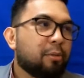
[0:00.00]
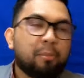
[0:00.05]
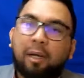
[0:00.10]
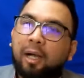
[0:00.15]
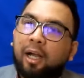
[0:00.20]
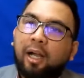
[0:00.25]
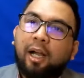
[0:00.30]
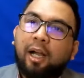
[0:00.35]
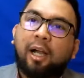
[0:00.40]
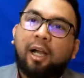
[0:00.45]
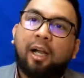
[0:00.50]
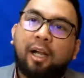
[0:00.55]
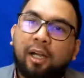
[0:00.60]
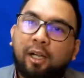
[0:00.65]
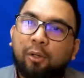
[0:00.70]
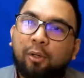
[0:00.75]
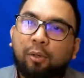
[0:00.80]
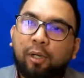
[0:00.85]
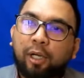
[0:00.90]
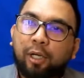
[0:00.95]
mga,
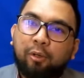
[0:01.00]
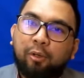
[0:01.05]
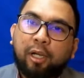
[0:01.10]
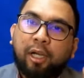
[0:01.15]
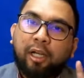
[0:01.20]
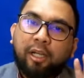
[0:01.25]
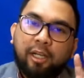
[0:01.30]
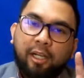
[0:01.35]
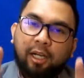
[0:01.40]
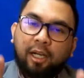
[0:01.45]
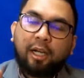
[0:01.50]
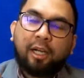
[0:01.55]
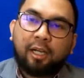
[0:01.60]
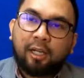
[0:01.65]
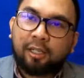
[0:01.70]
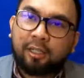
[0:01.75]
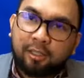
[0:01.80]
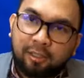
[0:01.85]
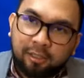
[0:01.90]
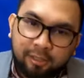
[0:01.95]
kung kayo ay
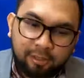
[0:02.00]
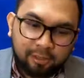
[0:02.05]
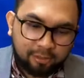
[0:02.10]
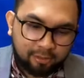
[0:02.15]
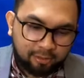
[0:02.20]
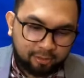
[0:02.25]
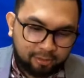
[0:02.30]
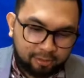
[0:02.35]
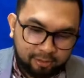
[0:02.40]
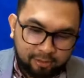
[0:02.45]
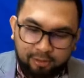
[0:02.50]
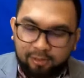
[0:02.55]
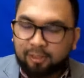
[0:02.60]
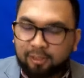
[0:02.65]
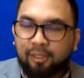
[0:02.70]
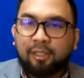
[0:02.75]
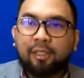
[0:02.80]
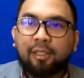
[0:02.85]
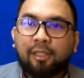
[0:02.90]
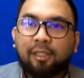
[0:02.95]
uh,
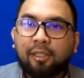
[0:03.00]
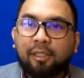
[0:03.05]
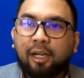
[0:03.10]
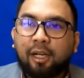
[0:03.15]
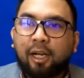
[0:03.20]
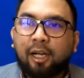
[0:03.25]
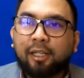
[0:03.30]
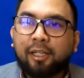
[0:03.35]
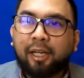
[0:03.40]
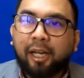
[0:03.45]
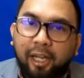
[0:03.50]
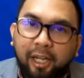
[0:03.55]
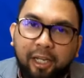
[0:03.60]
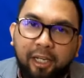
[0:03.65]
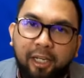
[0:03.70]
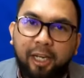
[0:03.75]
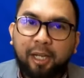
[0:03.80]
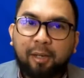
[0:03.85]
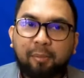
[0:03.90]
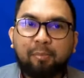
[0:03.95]
uh,
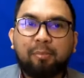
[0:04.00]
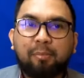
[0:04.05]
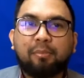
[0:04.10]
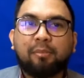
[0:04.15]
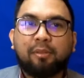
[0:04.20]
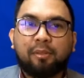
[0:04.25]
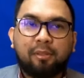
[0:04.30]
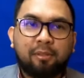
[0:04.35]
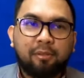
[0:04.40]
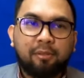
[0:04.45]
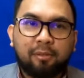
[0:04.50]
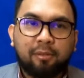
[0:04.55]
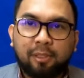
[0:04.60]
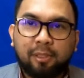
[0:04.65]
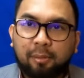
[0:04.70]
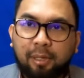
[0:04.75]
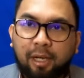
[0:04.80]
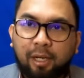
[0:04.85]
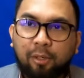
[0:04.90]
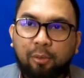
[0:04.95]
naiinip,
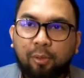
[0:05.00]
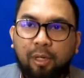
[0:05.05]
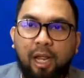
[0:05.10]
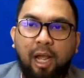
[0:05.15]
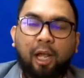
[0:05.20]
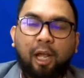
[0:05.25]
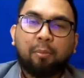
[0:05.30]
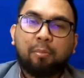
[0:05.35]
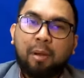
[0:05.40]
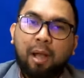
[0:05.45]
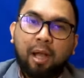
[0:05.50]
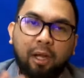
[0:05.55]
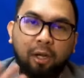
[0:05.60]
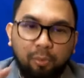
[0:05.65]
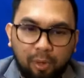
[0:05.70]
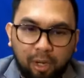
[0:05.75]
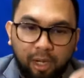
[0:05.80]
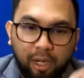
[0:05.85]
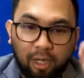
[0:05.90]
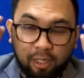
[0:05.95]
uh, wala kayong
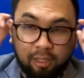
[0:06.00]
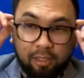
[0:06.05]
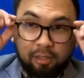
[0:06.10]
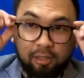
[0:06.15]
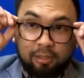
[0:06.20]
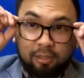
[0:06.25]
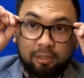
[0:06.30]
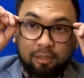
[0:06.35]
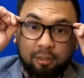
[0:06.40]
magawa,